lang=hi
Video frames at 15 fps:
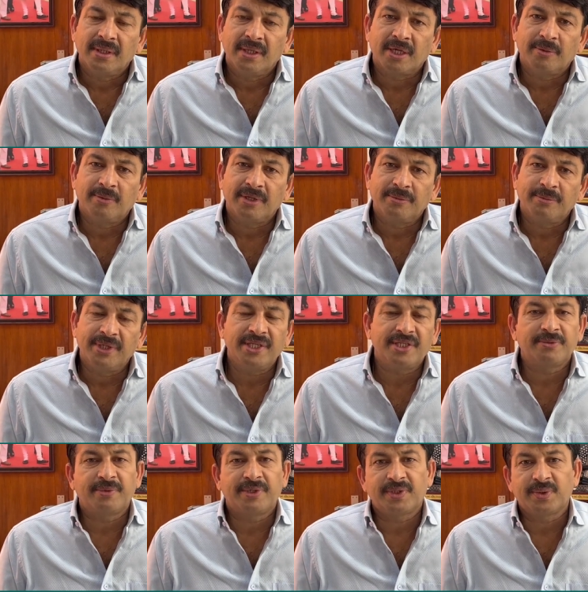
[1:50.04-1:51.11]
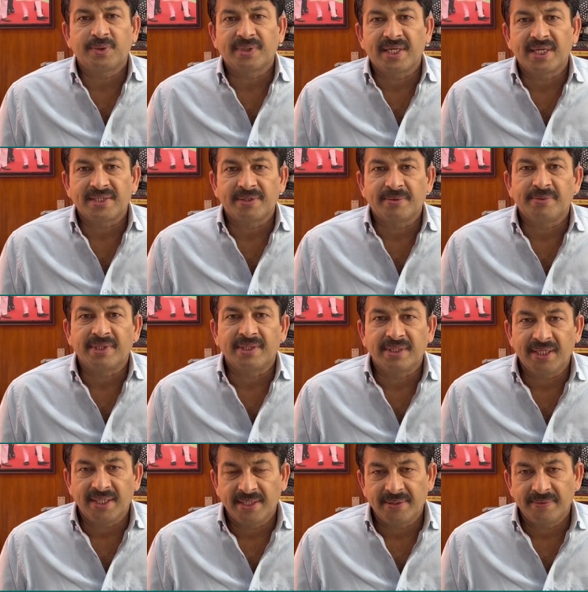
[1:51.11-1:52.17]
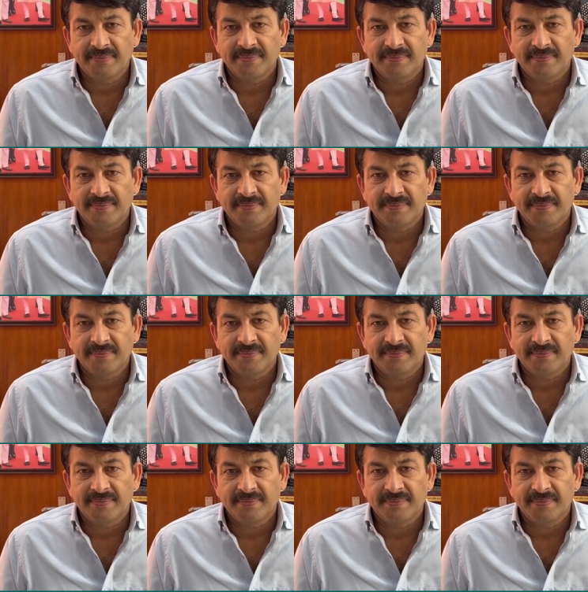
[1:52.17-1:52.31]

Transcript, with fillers: लगभग 20 वर्षों का संबंध है